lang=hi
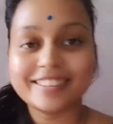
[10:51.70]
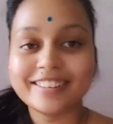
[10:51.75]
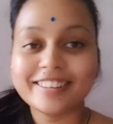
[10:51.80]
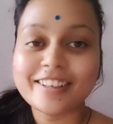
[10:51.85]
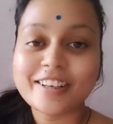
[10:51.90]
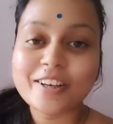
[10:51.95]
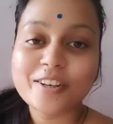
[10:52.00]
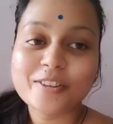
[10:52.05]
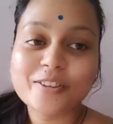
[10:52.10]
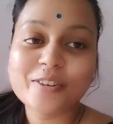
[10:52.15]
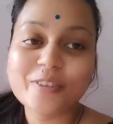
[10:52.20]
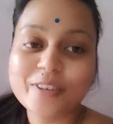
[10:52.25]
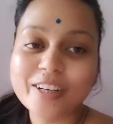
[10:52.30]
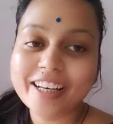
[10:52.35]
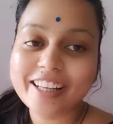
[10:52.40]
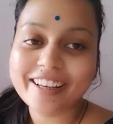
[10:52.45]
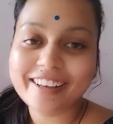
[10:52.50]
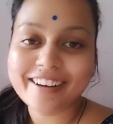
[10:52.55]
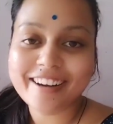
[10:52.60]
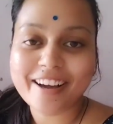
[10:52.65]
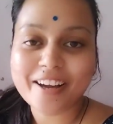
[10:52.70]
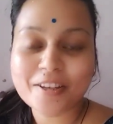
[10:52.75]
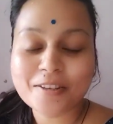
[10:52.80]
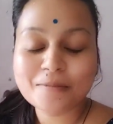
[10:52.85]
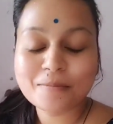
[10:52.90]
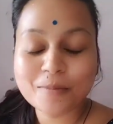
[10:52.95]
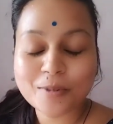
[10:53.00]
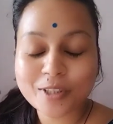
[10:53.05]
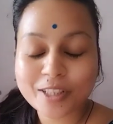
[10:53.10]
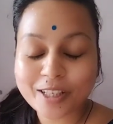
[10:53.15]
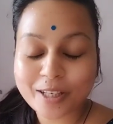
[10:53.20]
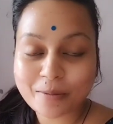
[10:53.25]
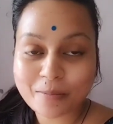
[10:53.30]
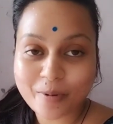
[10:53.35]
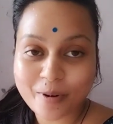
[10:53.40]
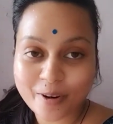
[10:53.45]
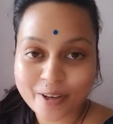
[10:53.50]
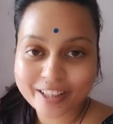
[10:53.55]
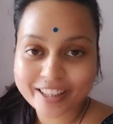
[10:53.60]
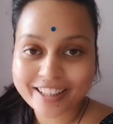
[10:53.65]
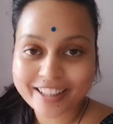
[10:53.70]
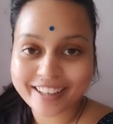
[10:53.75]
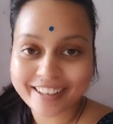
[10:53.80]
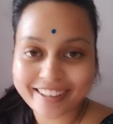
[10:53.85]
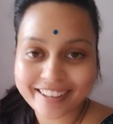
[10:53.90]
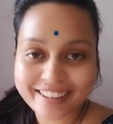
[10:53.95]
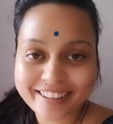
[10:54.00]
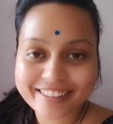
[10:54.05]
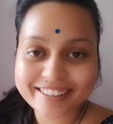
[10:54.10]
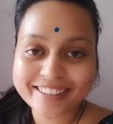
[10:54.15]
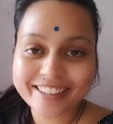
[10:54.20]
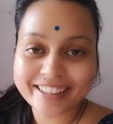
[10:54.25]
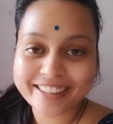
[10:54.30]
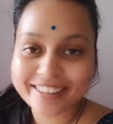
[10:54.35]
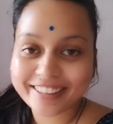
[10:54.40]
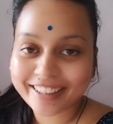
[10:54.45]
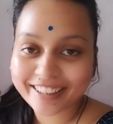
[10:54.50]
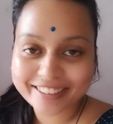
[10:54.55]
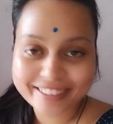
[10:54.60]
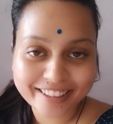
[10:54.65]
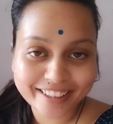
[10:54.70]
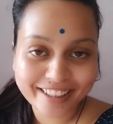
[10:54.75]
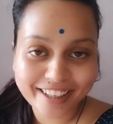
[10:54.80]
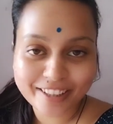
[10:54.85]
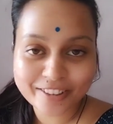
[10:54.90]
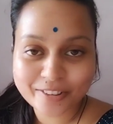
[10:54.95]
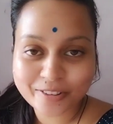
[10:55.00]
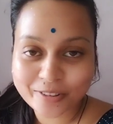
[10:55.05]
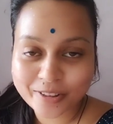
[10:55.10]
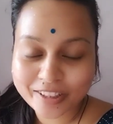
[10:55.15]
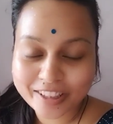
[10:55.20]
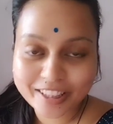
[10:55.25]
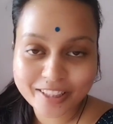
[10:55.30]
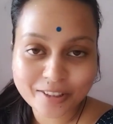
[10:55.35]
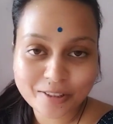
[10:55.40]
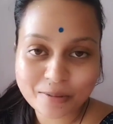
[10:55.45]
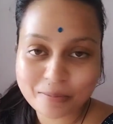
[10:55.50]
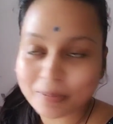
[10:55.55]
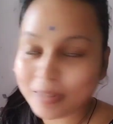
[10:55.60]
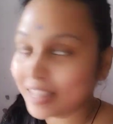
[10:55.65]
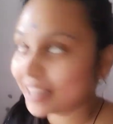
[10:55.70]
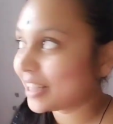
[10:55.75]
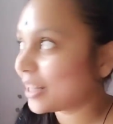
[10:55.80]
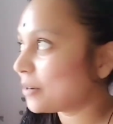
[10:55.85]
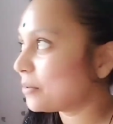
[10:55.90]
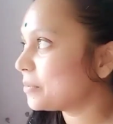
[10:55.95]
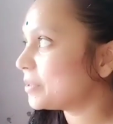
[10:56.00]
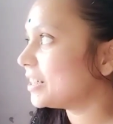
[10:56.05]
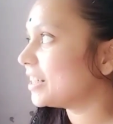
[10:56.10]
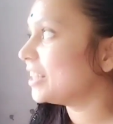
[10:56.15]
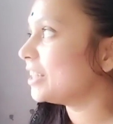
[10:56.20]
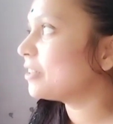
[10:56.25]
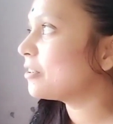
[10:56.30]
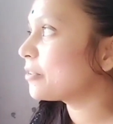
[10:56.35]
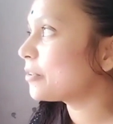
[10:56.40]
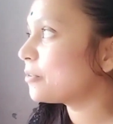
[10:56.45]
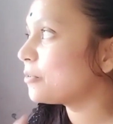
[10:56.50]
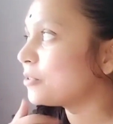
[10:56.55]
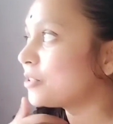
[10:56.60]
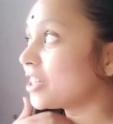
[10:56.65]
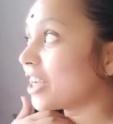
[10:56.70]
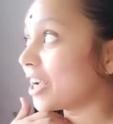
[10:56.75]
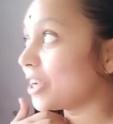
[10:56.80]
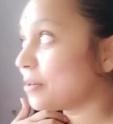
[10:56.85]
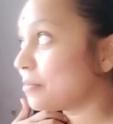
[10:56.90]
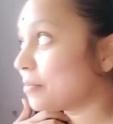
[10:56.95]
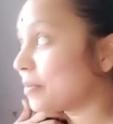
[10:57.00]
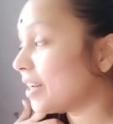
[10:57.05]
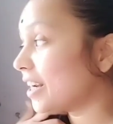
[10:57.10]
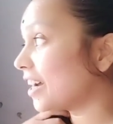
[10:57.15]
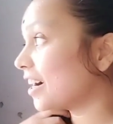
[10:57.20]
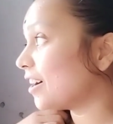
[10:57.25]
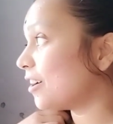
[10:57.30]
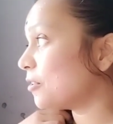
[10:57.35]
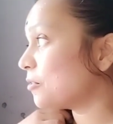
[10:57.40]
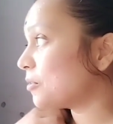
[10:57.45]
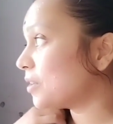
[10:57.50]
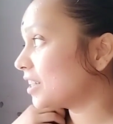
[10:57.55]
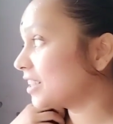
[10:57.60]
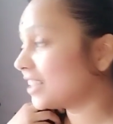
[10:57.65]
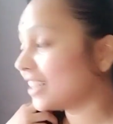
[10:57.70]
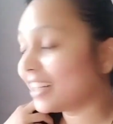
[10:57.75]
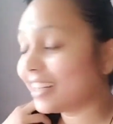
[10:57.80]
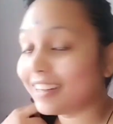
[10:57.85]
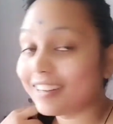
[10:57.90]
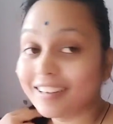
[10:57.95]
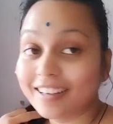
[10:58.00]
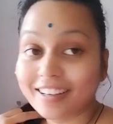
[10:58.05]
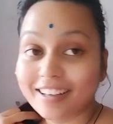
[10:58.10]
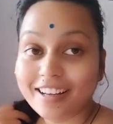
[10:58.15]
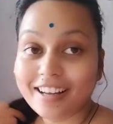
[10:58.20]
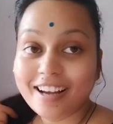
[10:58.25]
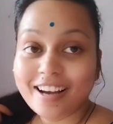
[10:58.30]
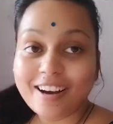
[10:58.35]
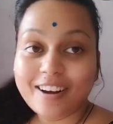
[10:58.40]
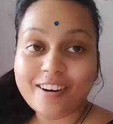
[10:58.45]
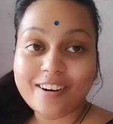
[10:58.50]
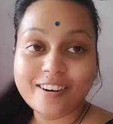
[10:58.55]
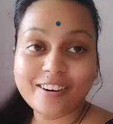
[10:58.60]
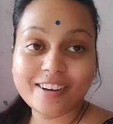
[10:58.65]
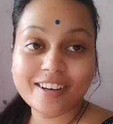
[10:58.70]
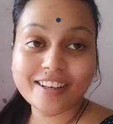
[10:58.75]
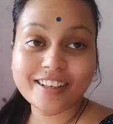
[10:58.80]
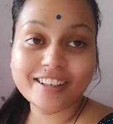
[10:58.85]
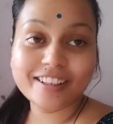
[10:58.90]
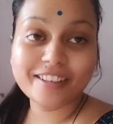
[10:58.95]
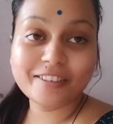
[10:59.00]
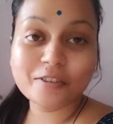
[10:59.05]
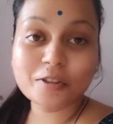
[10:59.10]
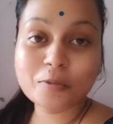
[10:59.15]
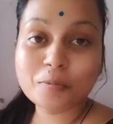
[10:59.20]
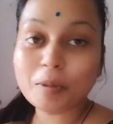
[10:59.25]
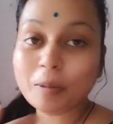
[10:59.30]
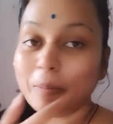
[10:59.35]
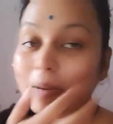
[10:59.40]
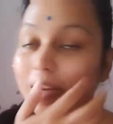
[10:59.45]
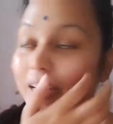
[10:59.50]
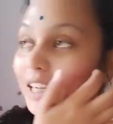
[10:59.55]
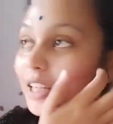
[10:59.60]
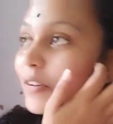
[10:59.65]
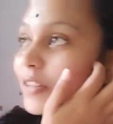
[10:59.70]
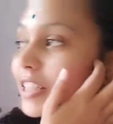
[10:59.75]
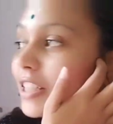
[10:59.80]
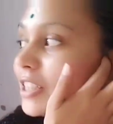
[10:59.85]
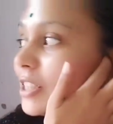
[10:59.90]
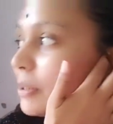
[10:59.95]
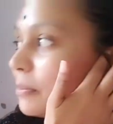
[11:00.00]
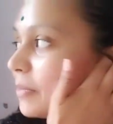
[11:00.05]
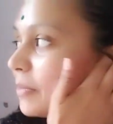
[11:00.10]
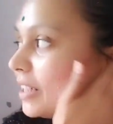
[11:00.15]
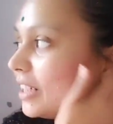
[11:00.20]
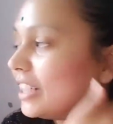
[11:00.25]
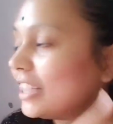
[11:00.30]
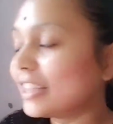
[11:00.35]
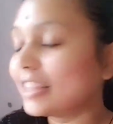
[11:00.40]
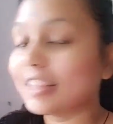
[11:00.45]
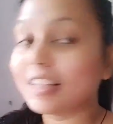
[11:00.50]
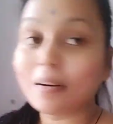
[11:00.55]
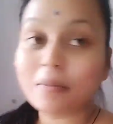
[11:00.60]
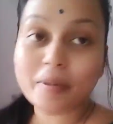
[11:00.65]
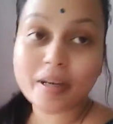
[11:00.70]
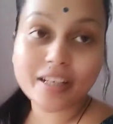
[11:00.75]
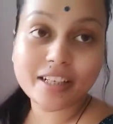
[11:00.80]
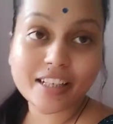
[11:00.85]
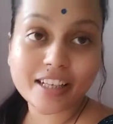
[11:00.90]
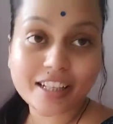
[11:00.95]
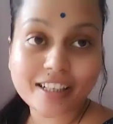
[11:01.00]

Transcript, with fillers: तोड़ लिया गाइस मुश्किल बहुत था डंडे से ना तोड़ती तो मिलता भी नहीं क्योंकि ऊंचाई पे लगा हुआ था और उस पर बैठी हुई थी छिपकली इतना मैं डर